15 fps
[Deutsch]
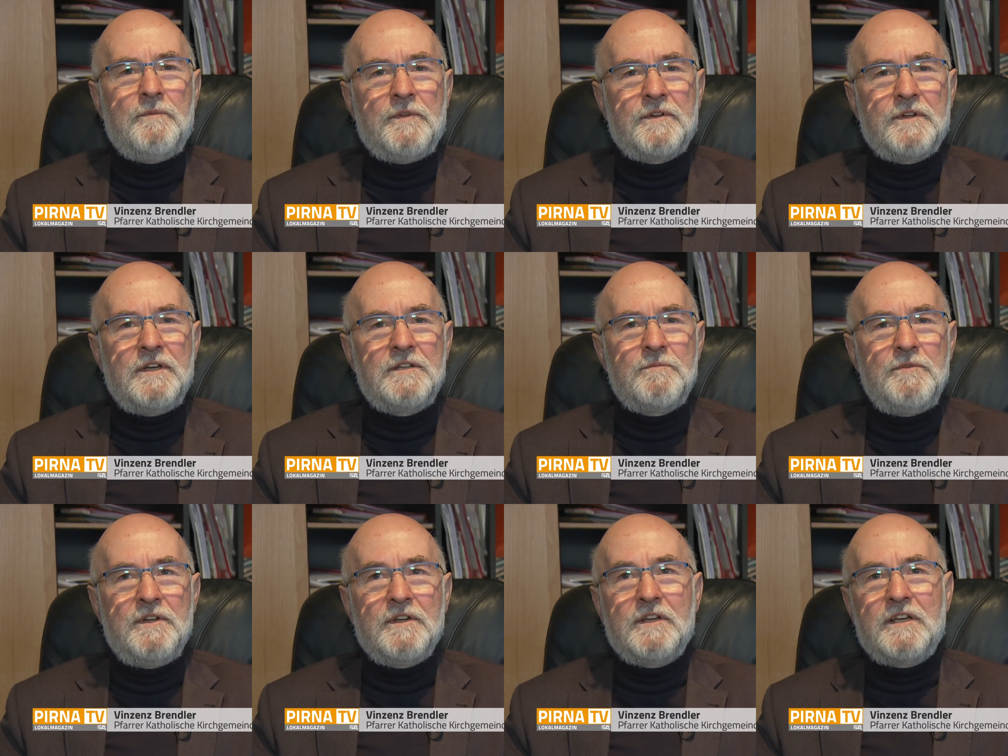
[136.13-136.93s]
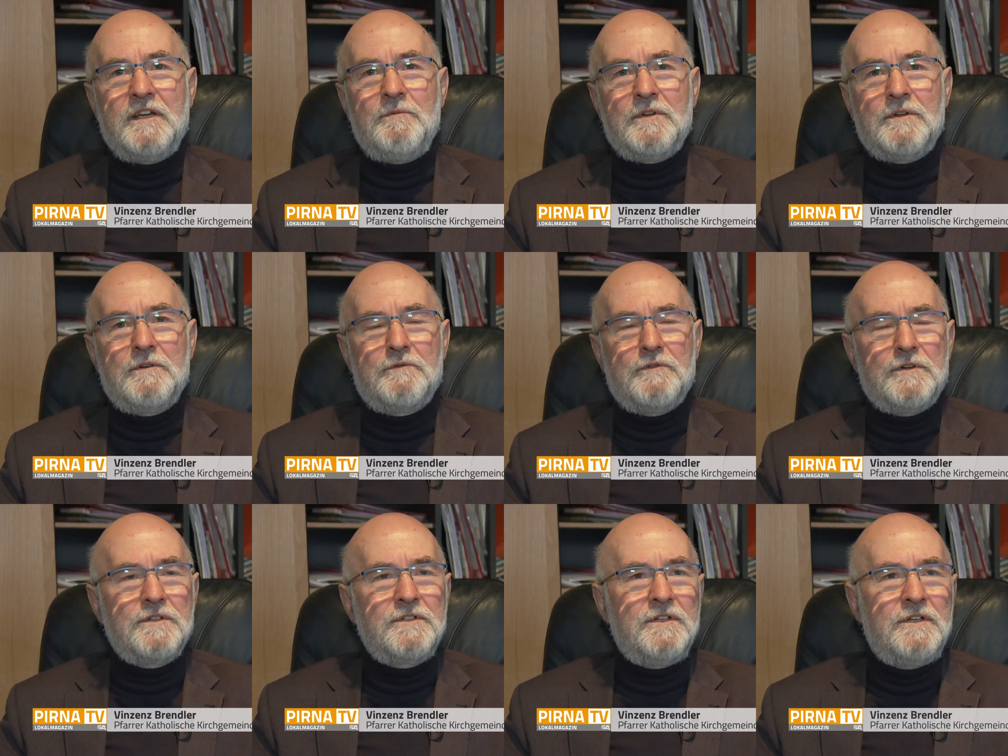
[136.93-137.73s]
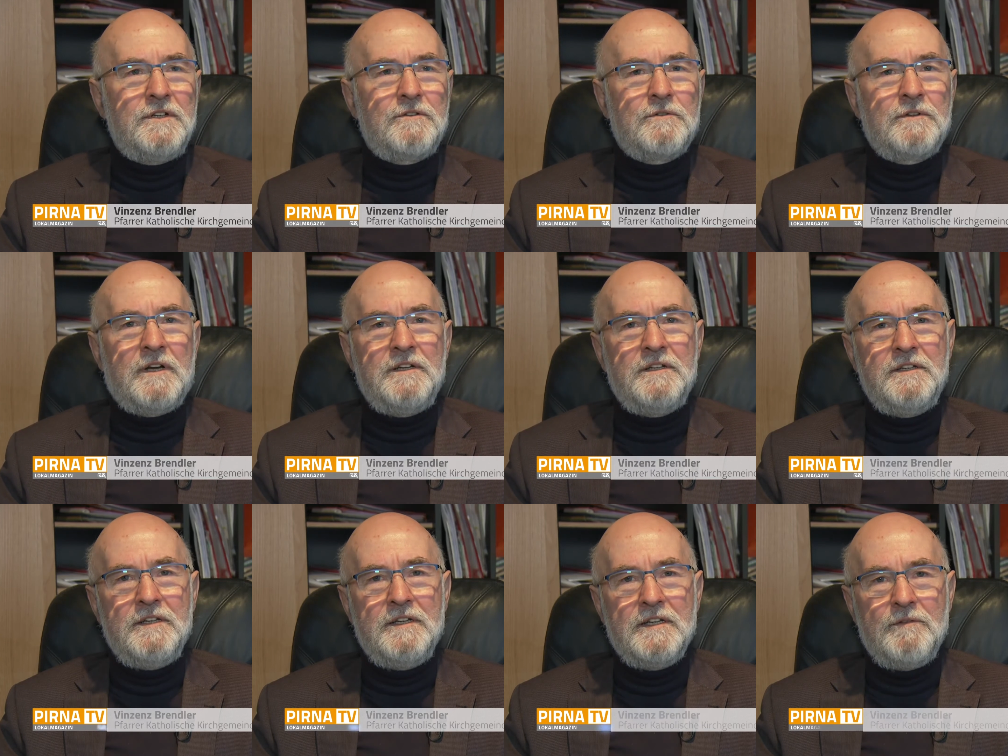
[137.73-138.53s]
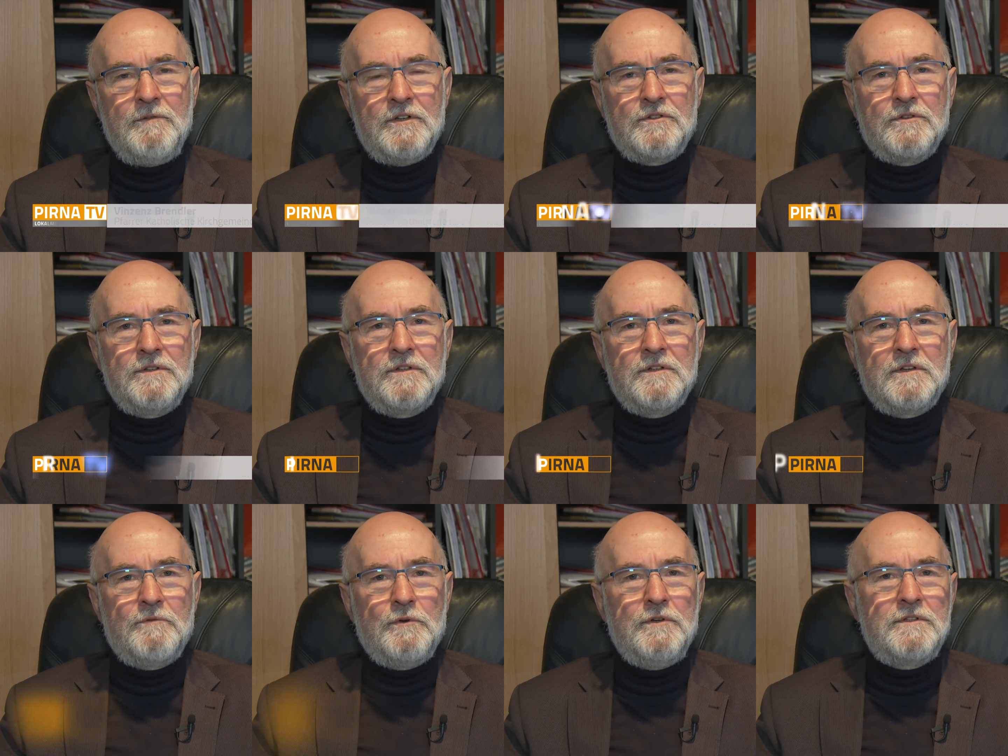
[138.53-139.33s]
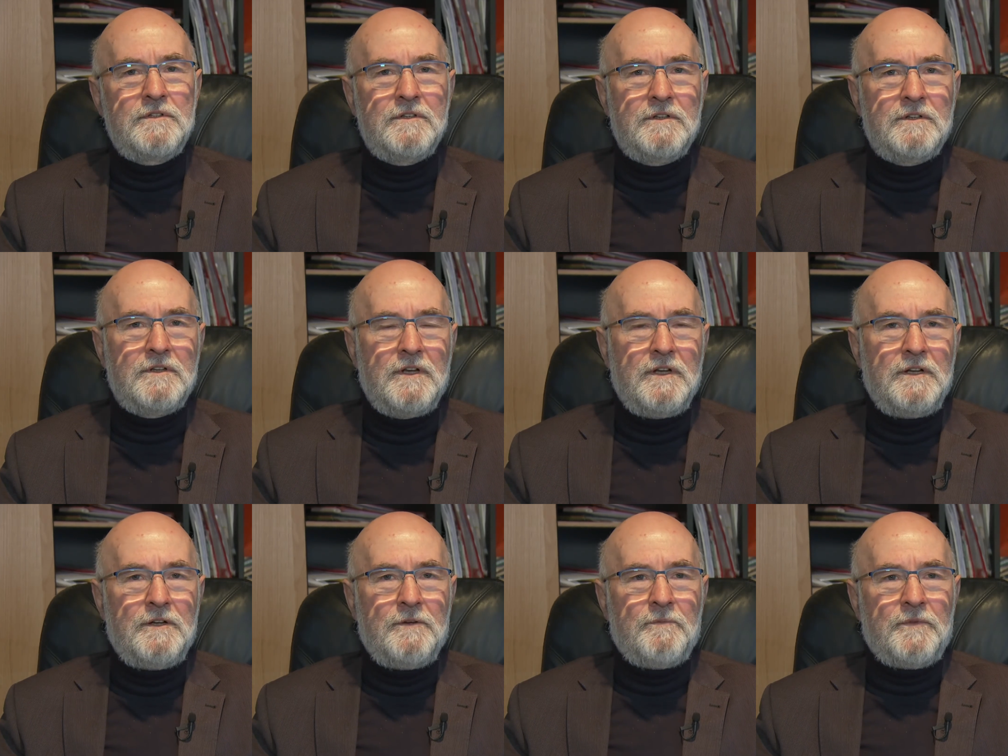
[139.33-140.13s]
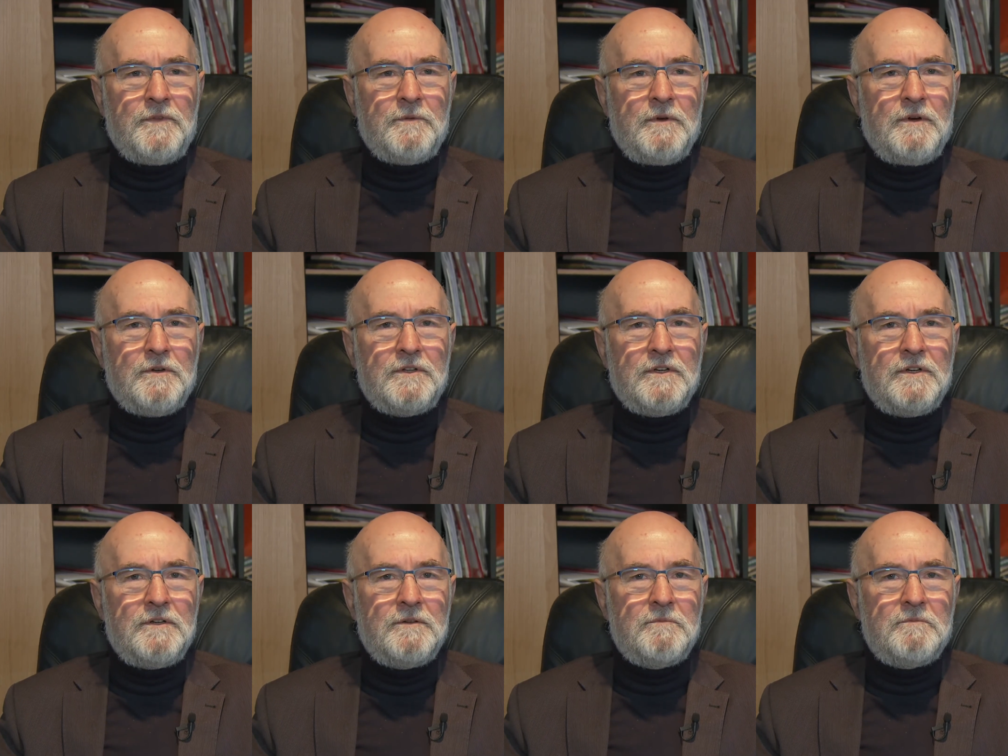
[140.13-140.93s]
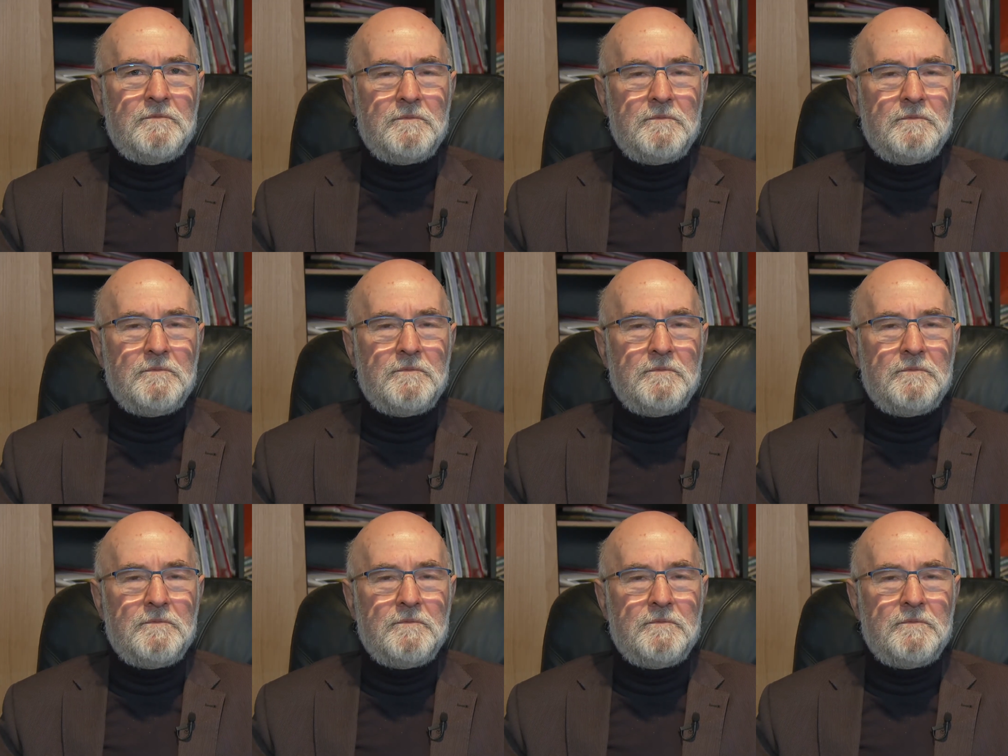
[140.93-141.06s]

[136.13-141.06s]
Das heißt, mit der gegebenen Vorsicht und all den Dingen, die wir schon gewöhnt sind, dass wir auch da